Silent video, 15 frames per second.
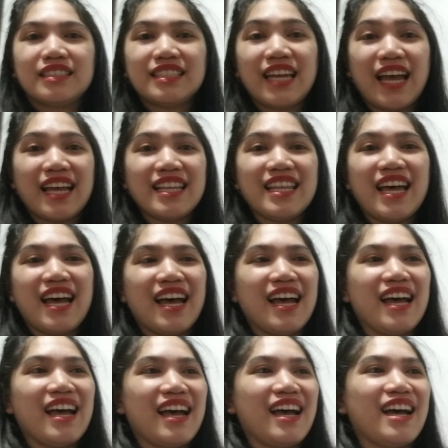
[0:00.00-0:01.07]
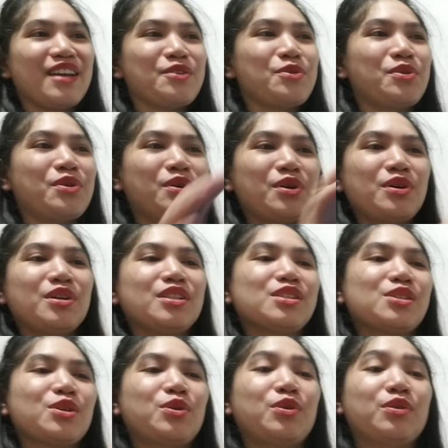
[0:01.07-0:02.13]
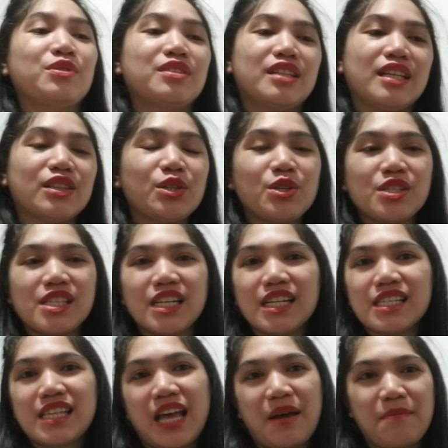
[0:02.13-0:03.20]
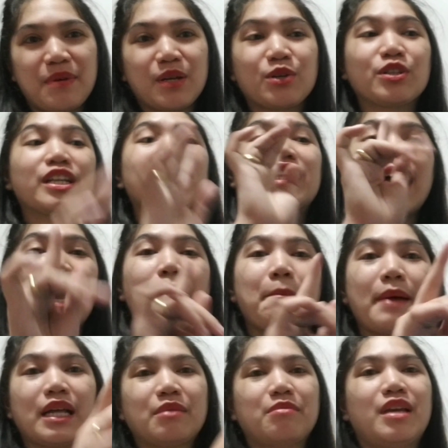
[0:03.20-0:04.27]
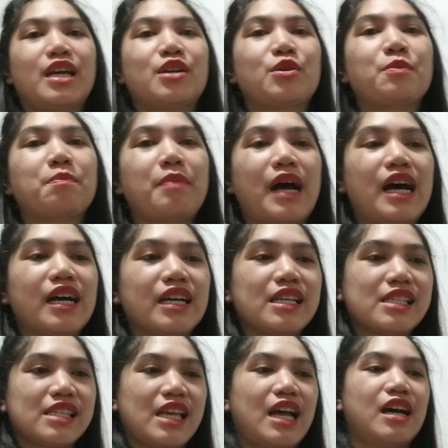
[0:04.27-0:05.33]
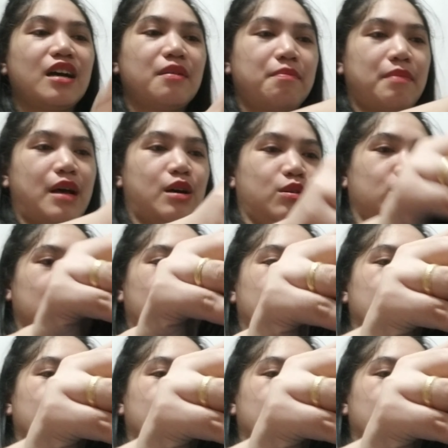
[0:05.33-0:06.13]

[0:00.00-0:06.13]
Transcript: Tada! Ayun! yun. So, ito yung sinasabi wow. ko na dapat meron pang isang pao.